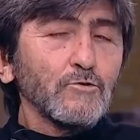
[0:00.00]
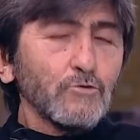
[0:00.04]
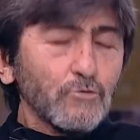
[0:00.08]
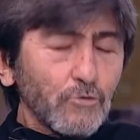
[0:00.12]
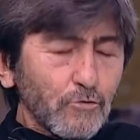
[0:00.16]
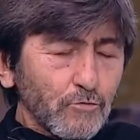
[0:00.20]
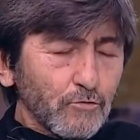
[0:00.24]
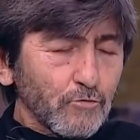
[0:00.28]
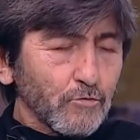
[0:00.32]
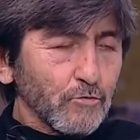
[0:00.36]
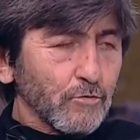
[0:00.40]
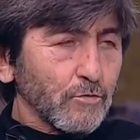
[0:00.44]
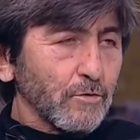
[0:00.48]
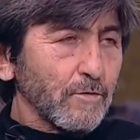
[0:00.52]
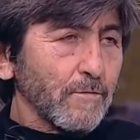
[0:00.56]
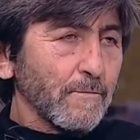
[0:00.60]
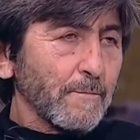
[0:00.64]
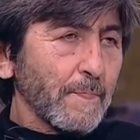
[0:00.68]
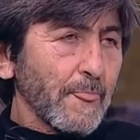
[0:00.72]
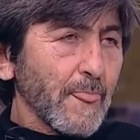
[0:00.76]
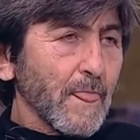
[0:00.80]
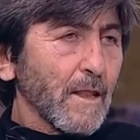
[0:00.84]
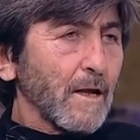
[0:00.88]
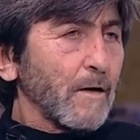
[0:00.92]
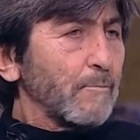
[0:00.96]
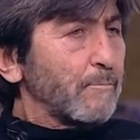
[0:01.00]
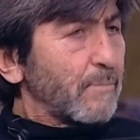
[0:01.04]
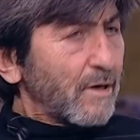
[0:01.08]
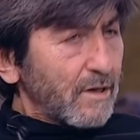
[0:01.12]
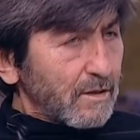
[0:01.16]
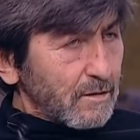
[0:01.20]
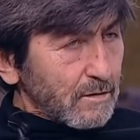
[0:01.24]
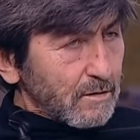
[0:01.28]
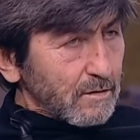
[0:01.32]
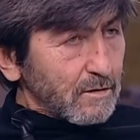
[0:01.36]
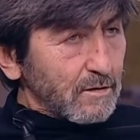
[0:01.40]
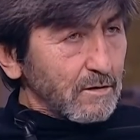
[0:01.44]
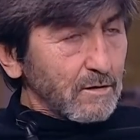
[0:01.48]
Çünkü
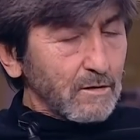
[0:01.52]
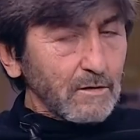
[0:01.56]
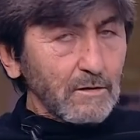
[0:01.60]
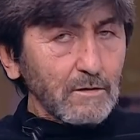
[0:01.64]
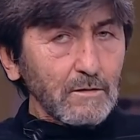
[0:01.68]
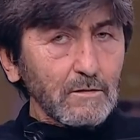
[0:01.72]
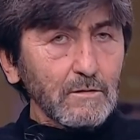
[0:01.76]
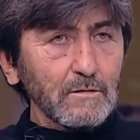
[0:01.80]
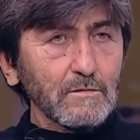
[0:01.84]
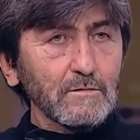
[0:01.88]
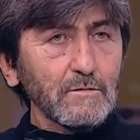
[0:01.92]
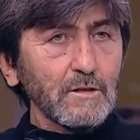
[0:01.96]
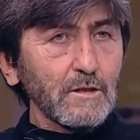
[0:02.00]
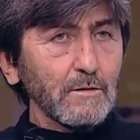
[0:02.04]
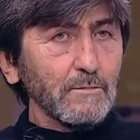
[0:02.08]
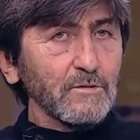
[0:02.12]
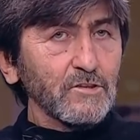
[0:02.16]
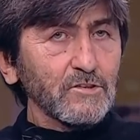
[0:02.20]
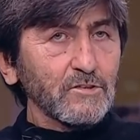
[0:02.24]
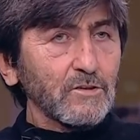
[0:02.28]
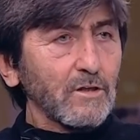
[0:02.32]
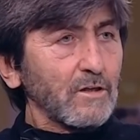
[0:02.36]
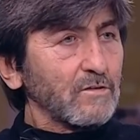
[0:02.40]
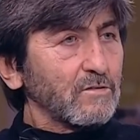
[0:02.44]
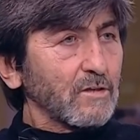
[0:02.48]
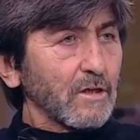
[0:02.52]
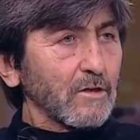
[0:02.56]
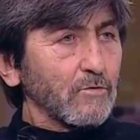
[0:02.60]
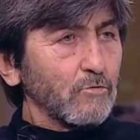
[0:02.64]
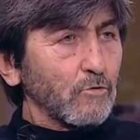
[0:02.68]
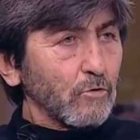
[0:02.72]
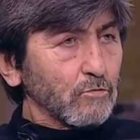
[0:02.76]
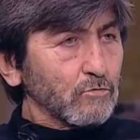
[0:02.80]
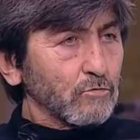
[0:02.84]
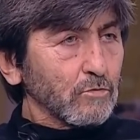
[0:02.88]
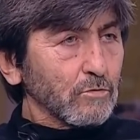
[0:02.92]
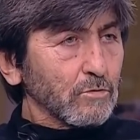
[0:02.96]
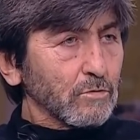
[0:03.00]
ben e, dilimin şeytanı
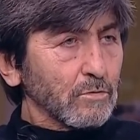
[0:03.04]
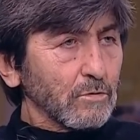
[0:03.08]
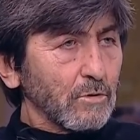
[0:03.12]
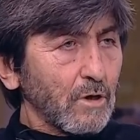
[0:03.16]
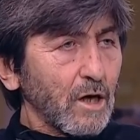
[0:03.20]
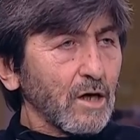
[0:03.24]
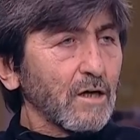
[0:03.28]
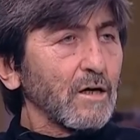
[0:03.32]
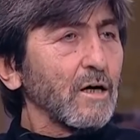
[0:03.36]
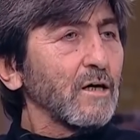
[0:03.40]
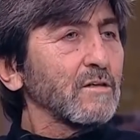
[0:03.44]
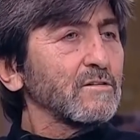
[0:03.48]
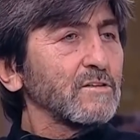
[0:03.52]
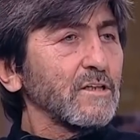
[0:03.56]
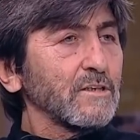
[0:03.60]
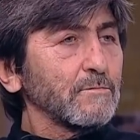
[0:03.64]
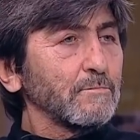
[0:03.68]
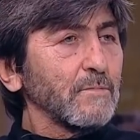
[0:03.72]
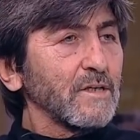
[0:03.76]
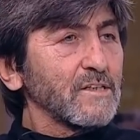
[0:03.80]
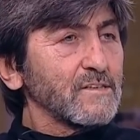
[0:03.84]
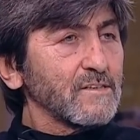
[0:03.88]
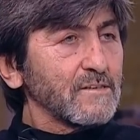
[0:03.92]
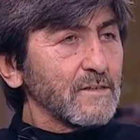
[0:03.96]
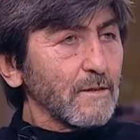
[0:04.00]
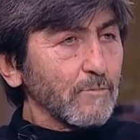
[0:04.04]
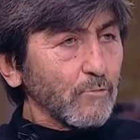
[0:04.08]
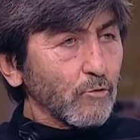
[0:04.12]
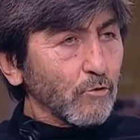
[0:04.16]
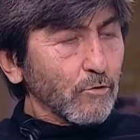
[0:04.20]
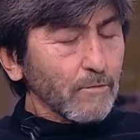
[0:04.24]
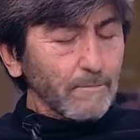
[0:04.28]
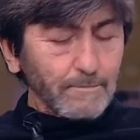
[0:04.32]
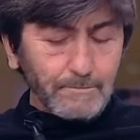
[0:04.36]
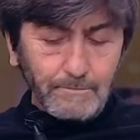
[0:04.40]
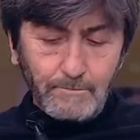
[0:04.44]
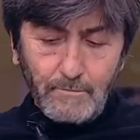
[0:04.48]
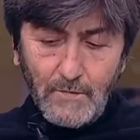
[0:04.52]
yoktur. Hakaret etmek
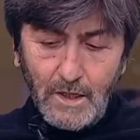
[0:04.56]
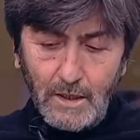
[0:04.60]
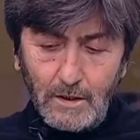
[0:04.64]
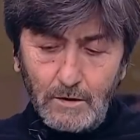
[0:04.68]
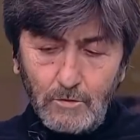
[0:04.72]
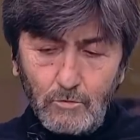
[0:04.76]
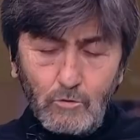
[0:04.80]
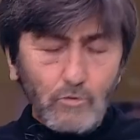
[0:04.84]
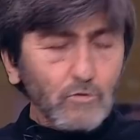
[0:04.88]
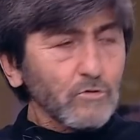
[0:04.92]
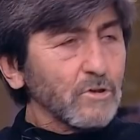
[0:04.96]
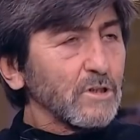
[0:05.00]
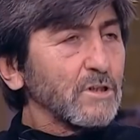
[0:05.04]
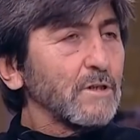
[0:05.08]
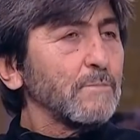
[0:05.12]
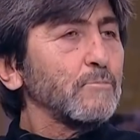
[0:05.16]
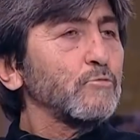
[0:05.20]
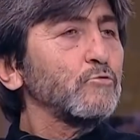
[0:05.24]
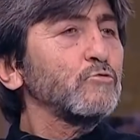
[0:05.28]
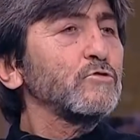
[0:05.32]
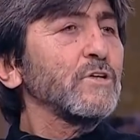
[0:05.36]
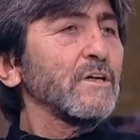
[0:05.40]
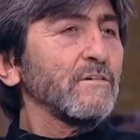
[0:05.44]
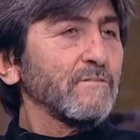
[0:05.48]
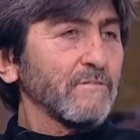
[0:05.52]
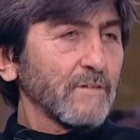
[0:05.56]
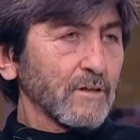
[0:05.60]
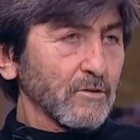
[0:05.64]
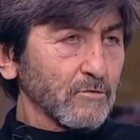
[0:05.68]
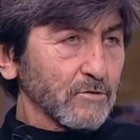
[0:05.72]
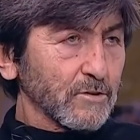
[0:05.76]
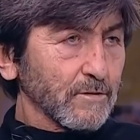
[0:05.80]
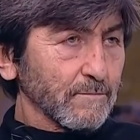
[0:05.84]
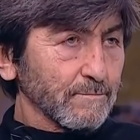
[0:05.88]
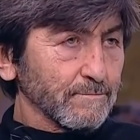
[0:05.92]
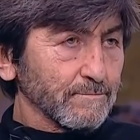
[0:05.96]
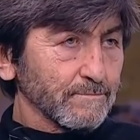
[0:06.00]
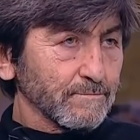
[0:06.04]
istemiyorum. Türkiye'de bir düzen var
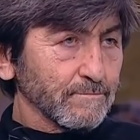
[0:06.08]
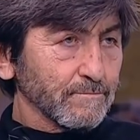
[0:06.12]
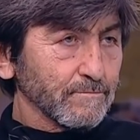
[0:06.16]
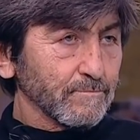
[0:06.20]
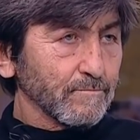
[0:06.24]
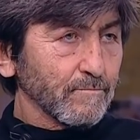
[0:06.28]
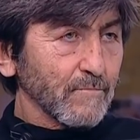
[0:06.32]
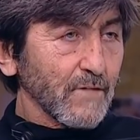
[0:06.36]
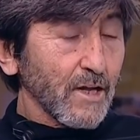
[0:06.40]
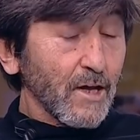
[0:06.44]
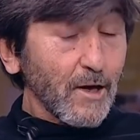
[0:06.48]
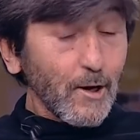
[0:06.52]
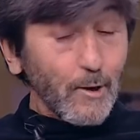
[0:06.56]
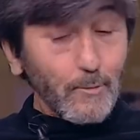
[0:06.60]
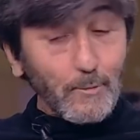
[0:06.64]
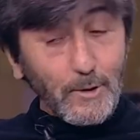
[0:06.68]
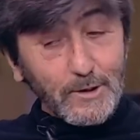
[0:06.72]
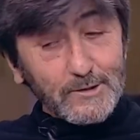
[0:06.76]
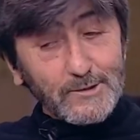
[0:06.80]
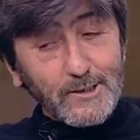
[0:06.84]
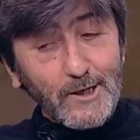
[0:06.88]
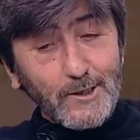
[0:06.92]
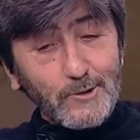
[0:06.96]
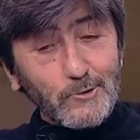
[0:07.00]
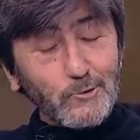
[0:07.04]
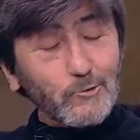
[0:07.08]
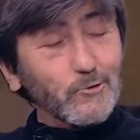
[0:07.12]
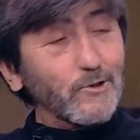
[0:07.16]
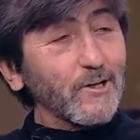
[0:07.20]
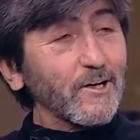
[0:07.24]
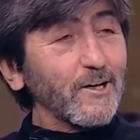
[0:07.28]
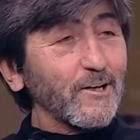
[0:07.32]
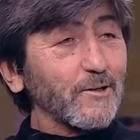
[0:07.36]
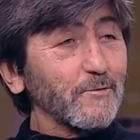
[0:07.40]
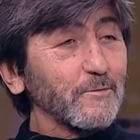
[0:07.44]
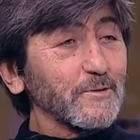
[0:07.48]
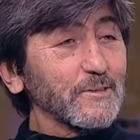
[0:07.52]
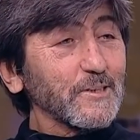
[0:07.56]
hocam. Bak Selçuk
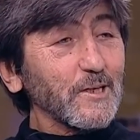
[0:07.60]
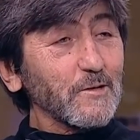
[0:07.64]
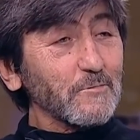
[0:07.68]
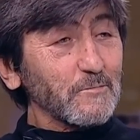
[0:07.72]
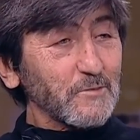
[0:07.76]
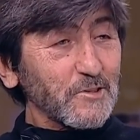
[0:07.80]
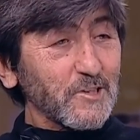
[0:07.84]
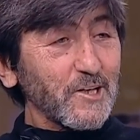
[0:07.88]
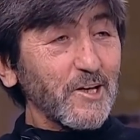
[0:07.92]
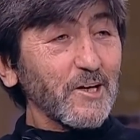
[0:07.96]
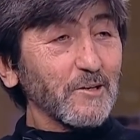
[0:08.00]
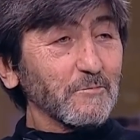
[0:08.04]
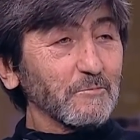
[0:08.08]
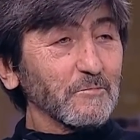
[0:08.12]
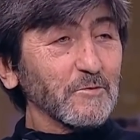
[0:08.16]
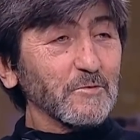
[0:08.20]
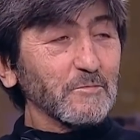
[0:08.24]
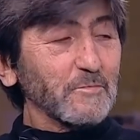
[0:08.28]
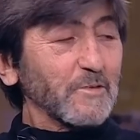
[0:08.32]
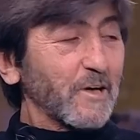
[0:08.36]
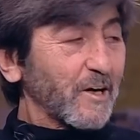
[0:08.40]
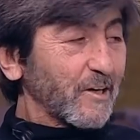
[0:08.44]
Dereli mesela bir şey atmış.